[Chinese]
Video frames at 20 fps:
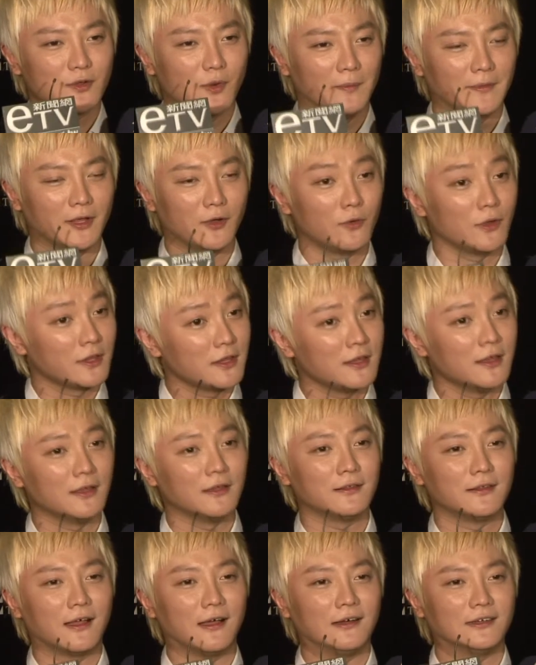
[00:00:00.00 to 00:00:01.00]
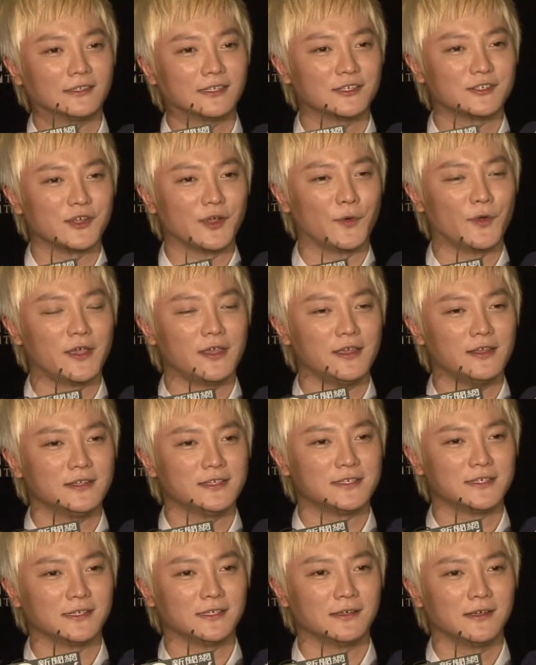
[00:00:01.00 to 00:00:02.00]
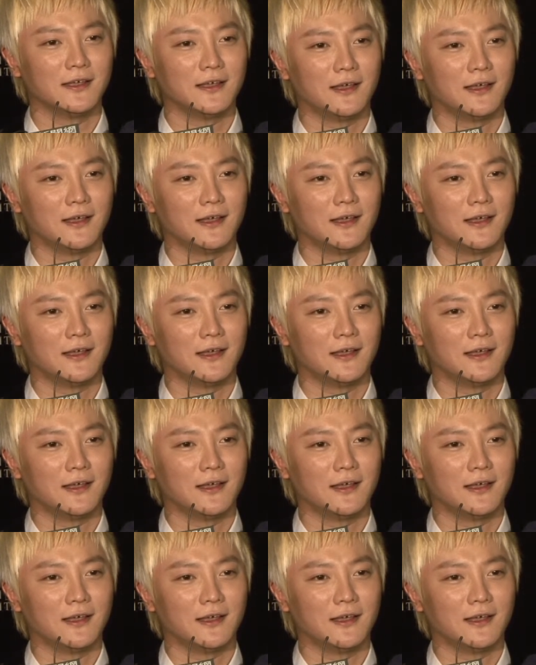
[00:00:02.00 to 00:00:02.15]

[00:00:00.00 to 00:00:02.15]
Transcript: 我们的婚宴，啊，当时也会宴请